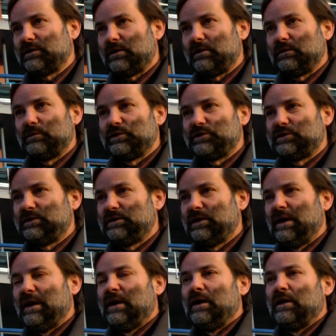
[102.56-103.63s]
no musi
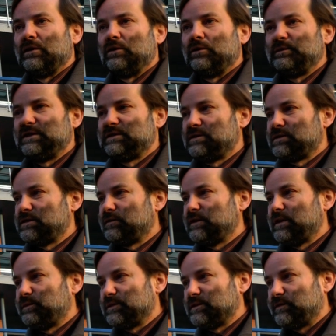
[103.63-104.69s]
klub mieć
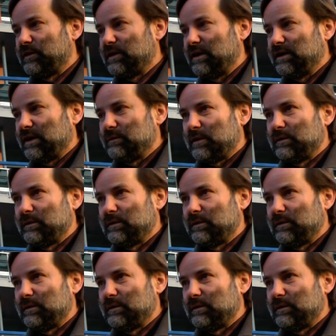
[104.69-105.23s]
stosowne pozwolenia,